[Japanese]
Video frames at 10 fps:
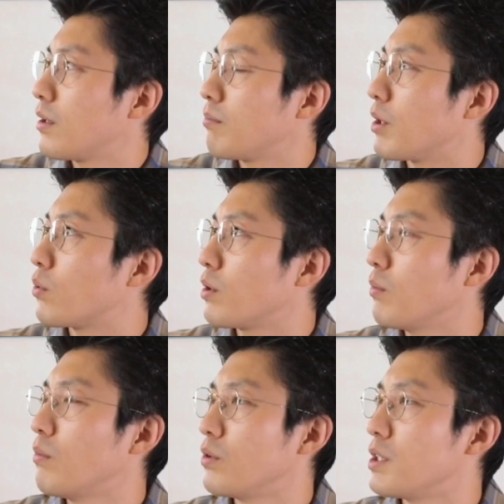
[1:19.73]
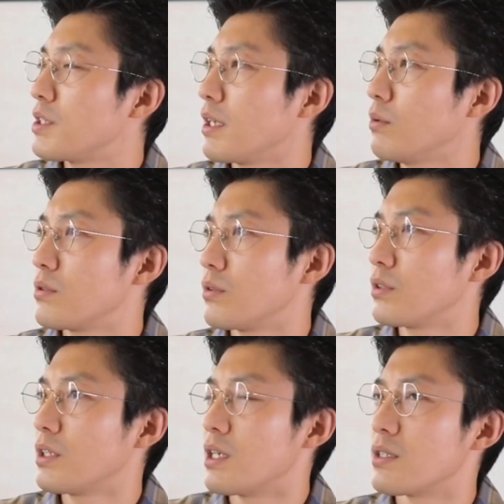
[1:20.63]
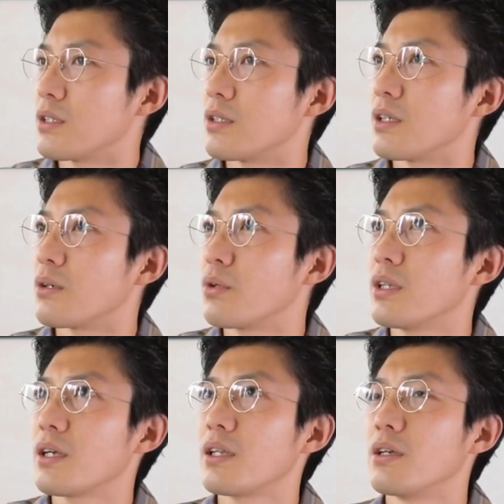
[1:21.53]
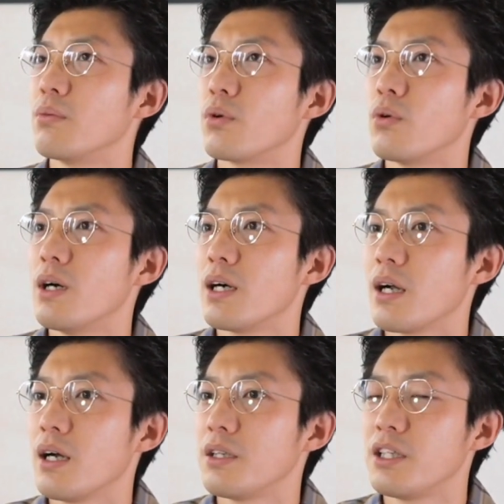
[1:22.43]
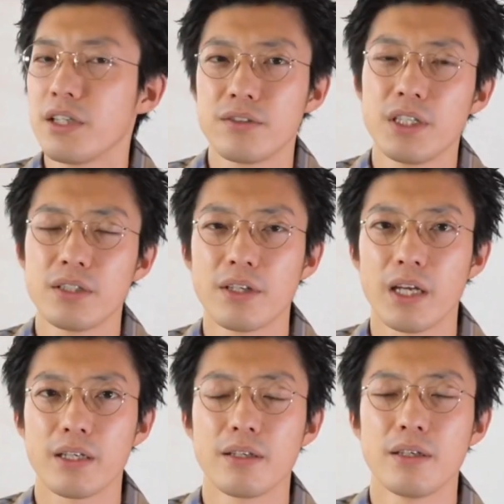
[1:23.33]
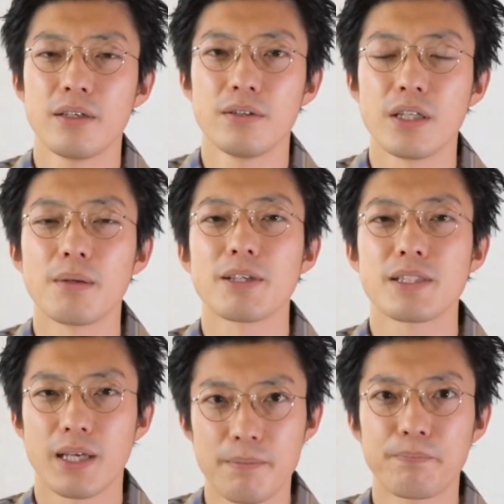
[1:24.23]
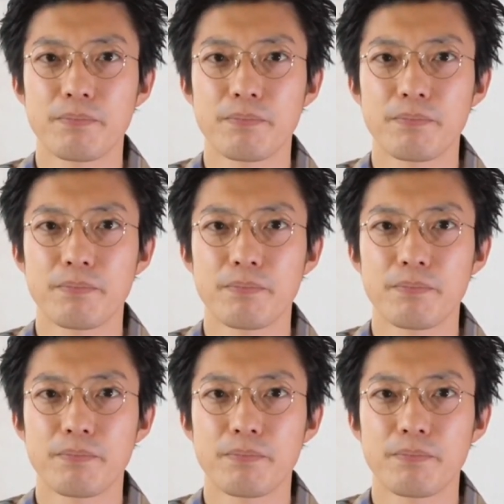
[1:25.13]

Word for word: まあ、これももうにせん保存ぐらいされて、これだけでフォロワーがにひゃくにんぐらい増えてますね。